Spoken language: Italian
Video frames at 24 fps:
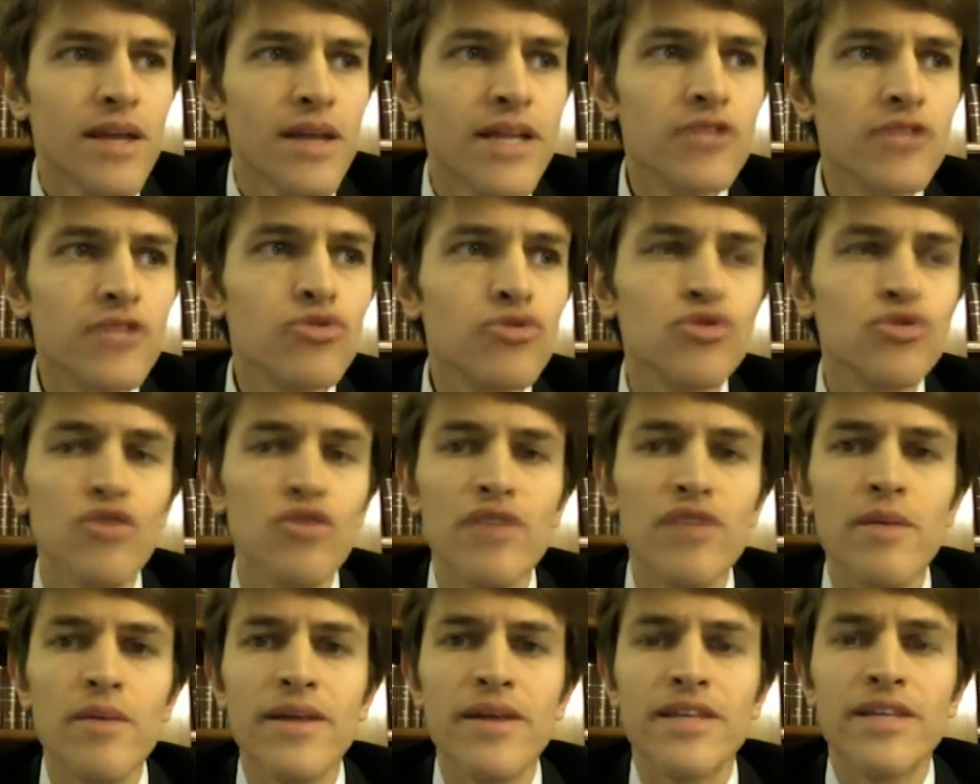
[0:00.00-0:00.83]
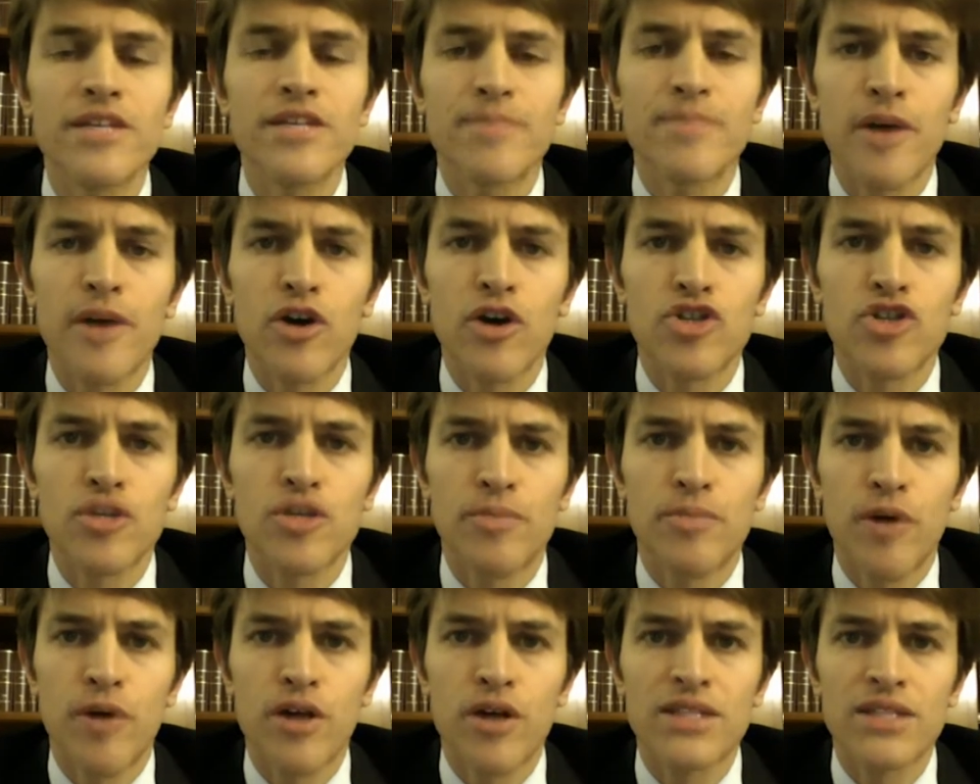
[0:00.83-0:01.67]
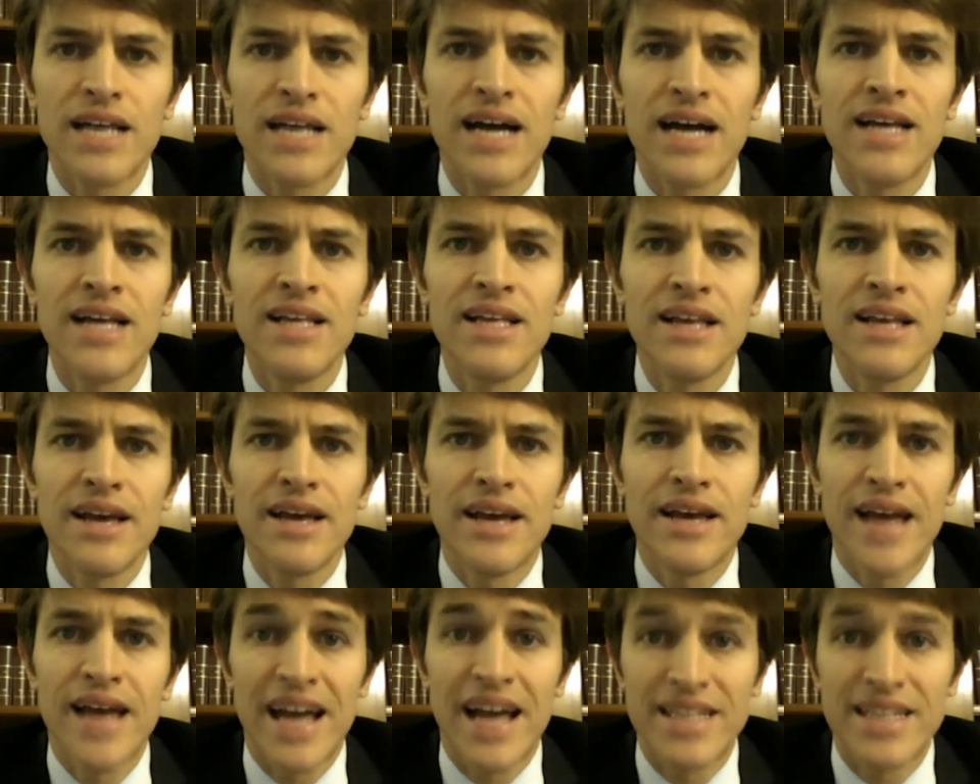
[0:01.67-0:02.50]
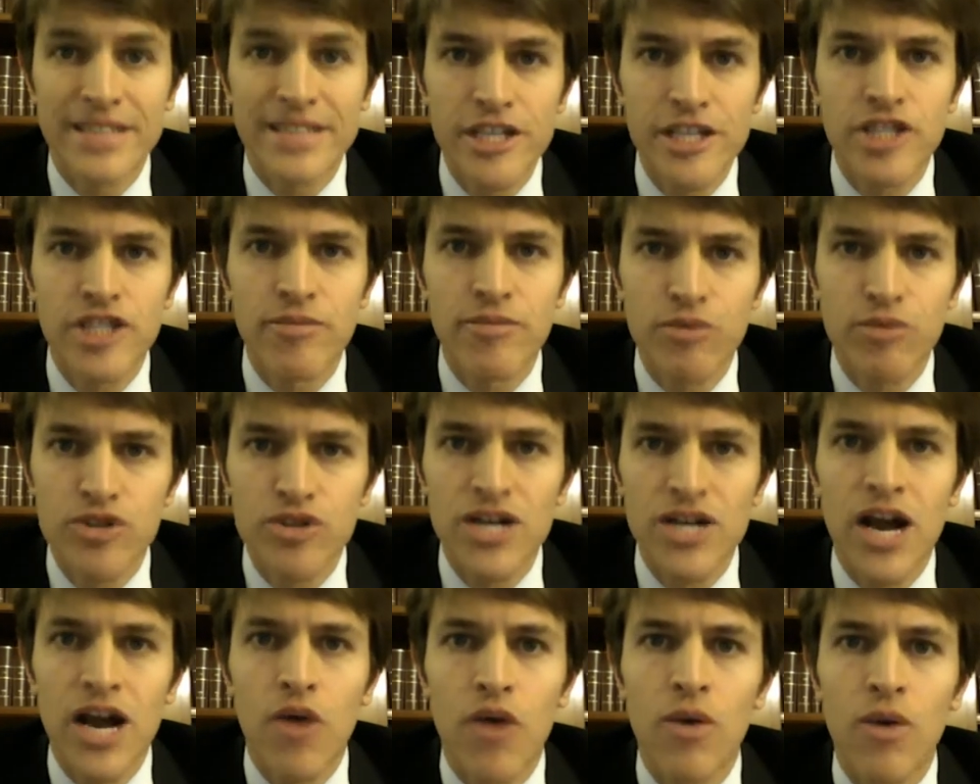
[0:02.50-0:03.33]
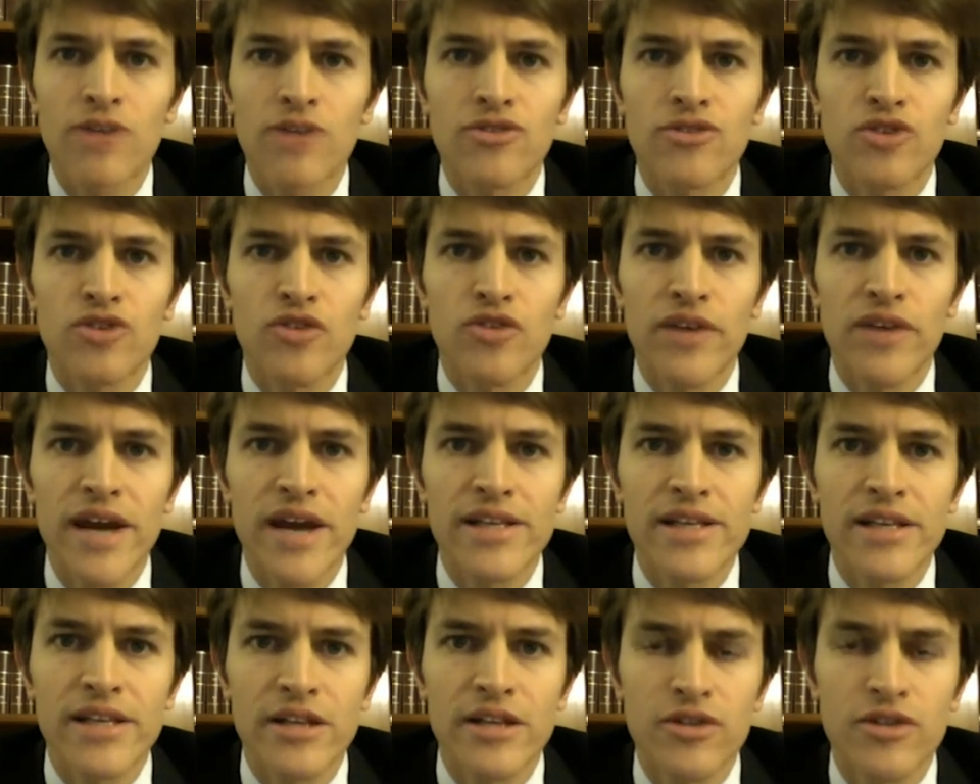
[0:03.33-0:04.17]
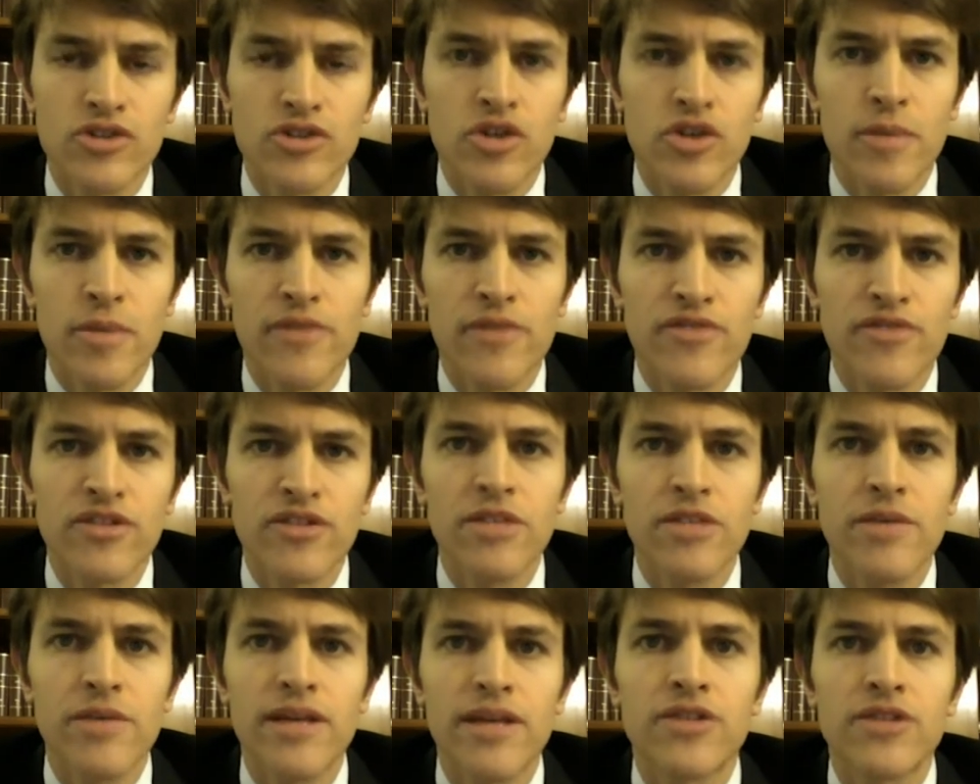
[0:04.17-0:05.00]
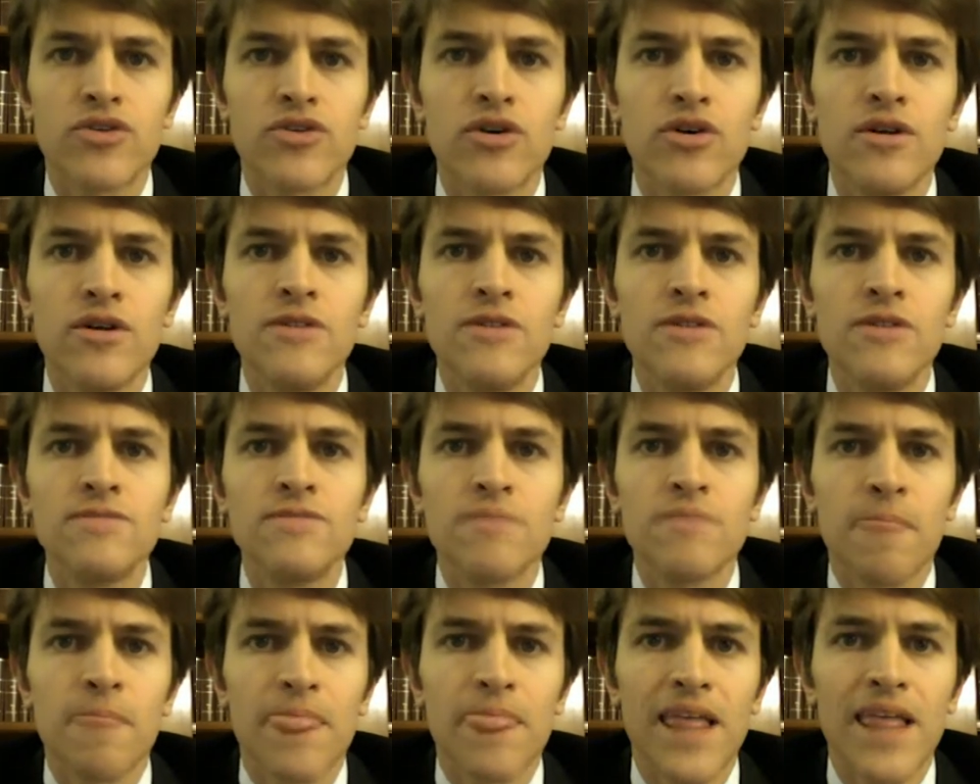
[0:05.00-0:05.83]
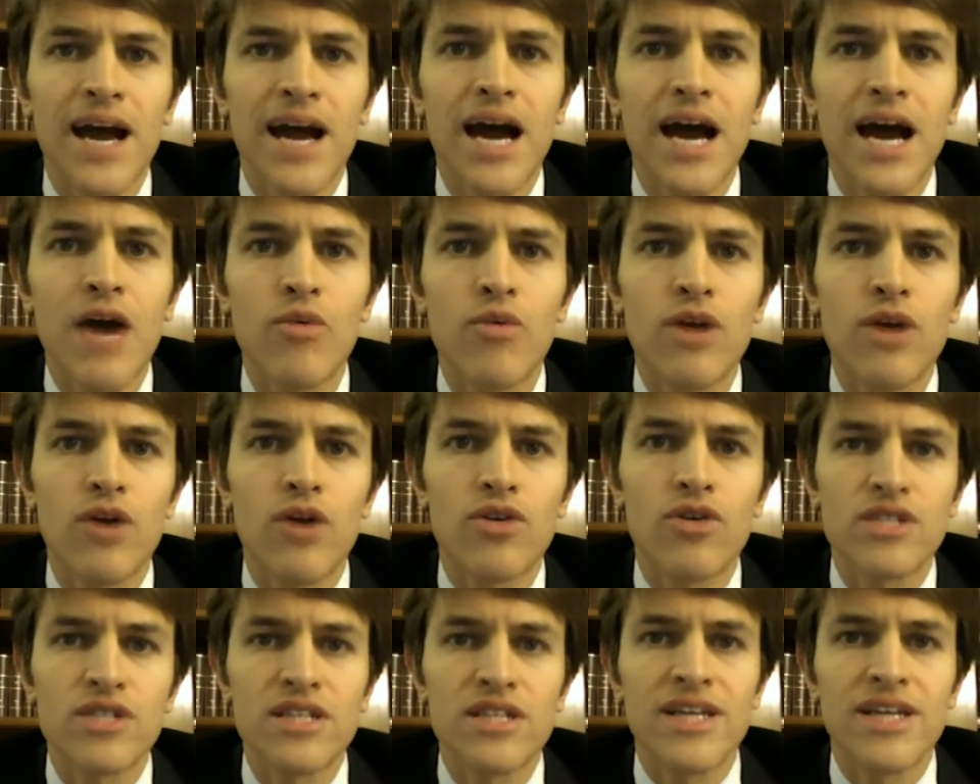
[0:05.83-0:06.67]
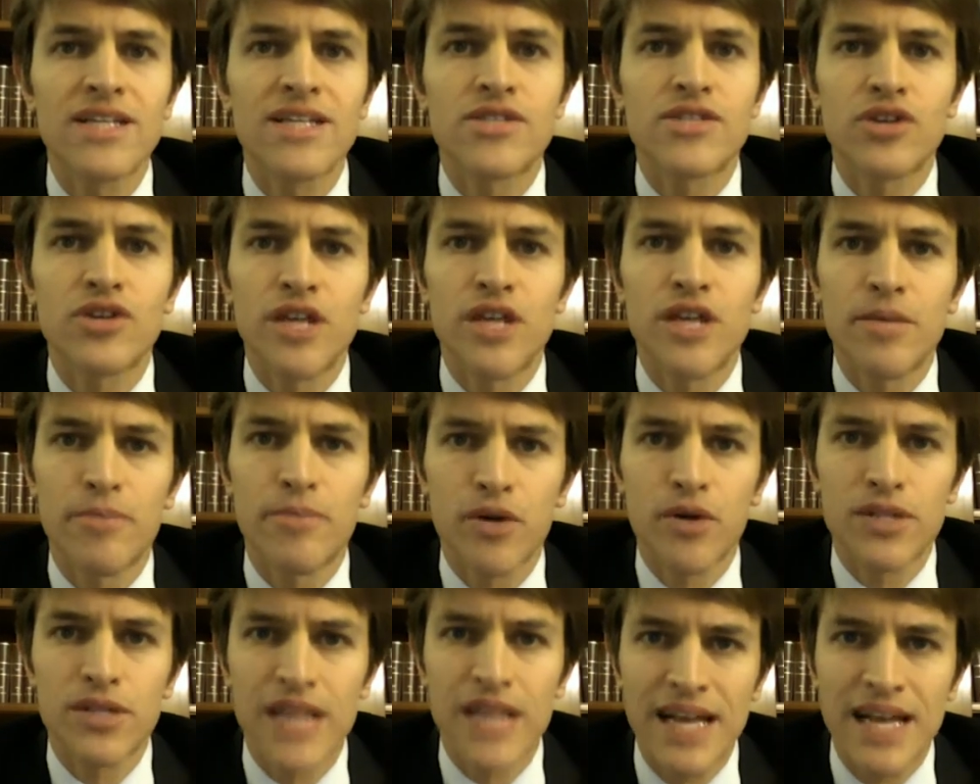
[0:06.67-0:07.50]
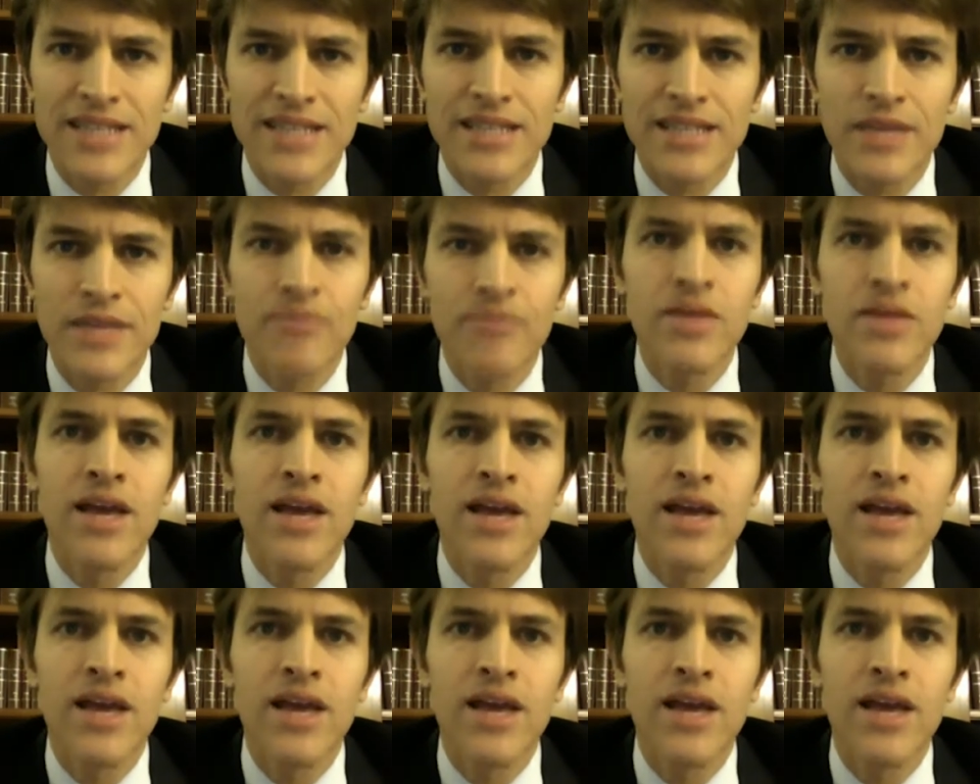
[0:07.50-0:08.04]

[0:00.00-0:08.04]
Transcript: Il tutto ovviamente però ci porta, eh, e eh, anticipo già quanto troverete nel nostro approfondimento, mh, mm, a una considerazione importante.